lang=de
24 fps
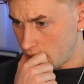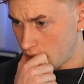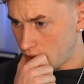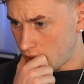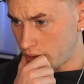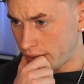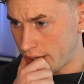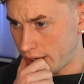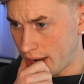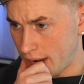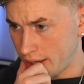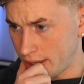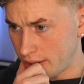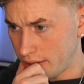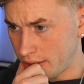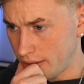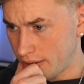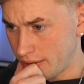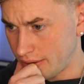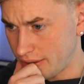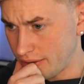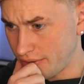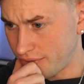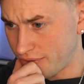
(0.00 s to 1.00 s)
Oh nein.
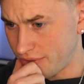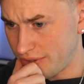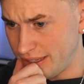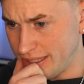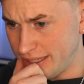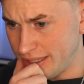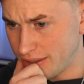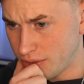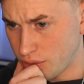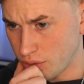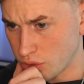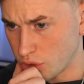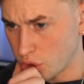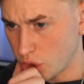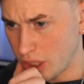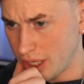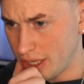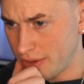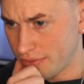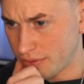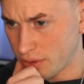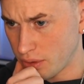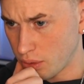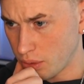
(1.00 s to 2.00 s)
Die fliegt und
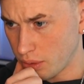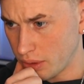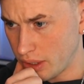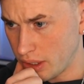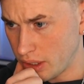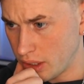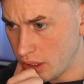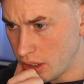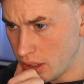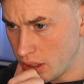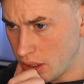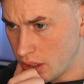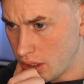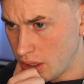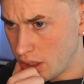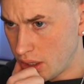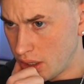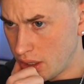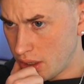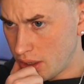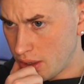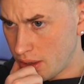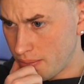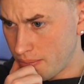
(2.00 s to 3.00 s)
schläft eine Runde.
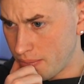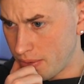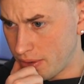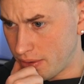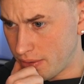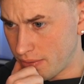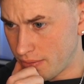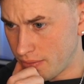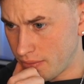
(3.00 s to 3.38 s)
Mit.